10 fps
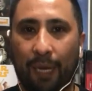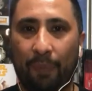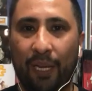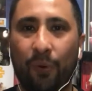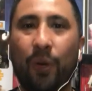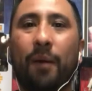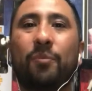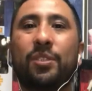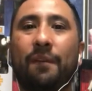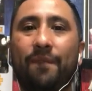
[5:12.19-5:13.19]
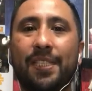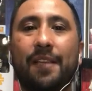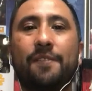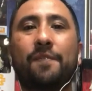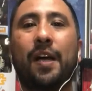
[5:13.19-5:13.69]
La película muchas
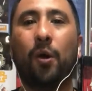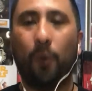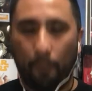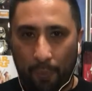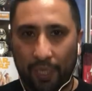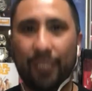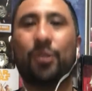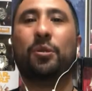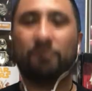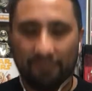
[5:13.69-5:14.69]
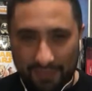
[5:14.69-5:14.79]
veces va un poquitito